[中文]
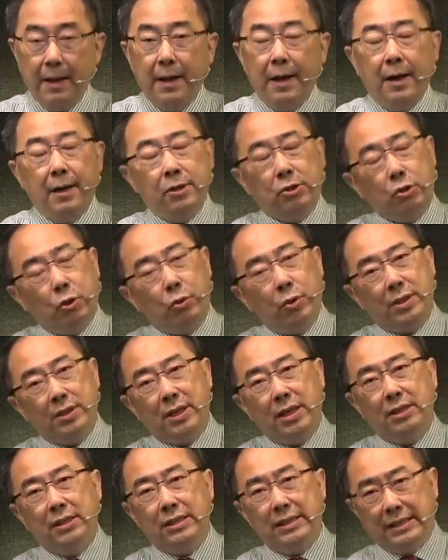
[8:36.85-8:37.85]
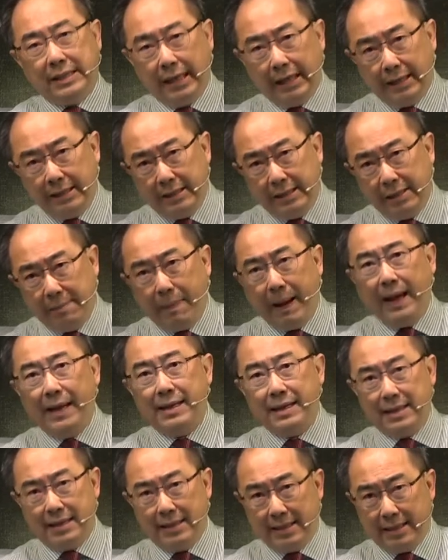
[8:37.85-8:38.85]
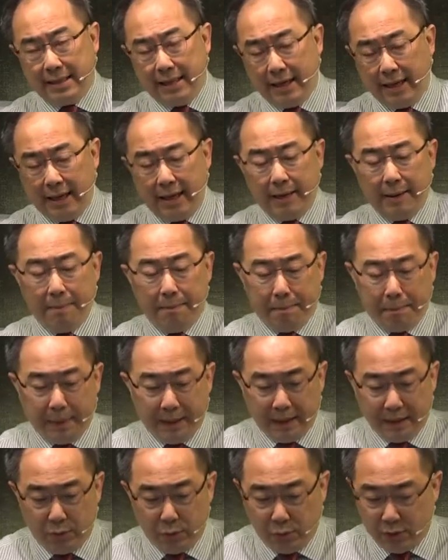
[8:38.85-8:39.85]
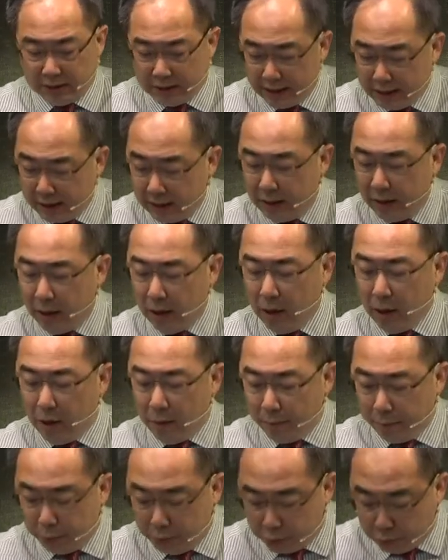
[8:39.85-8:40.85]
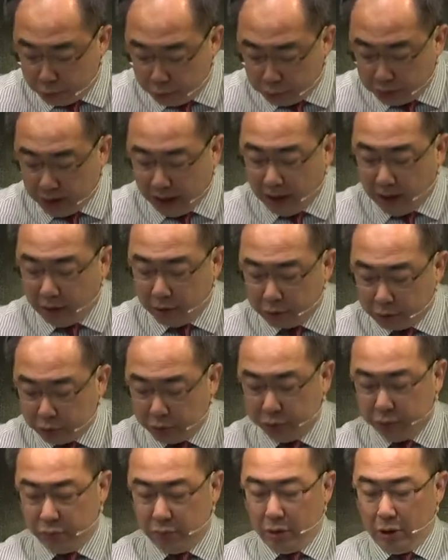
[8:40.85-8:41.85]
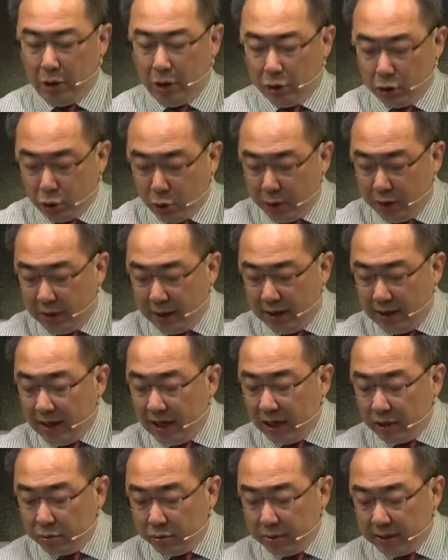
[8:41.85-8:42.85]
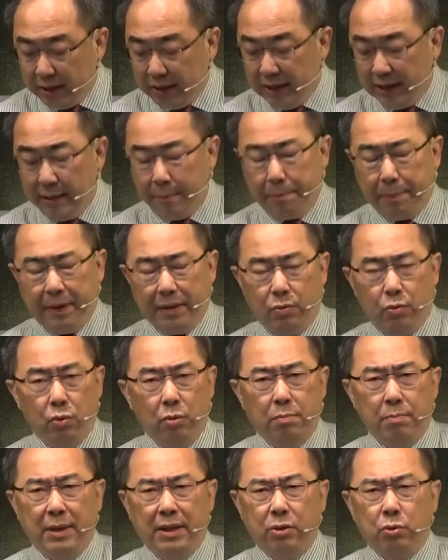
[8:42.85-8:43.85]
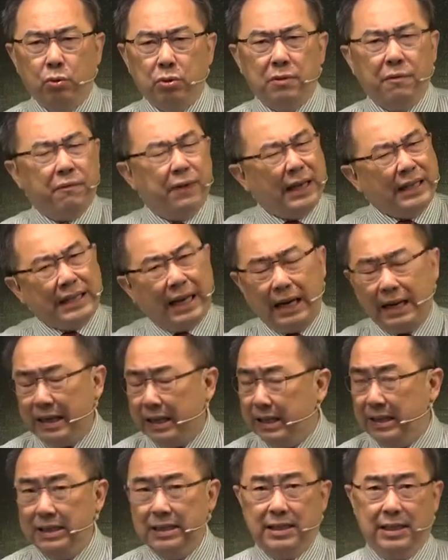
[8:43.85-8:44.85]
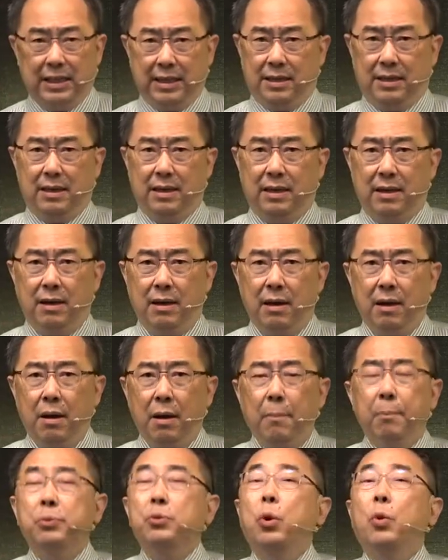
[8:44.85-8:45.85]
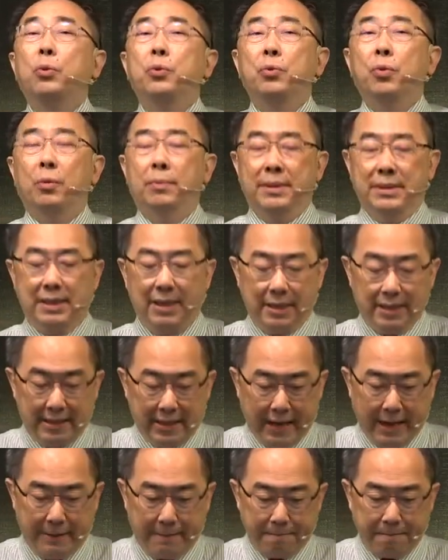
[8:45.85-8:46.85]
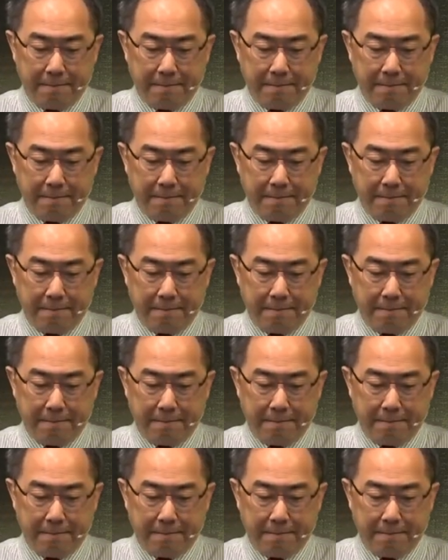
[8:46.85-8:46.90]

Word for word: 而旧约圣经曾经把以色列人比喻成葡萄树，所以耶稣这个比喻门徒是非常理解的，不同于我们现在。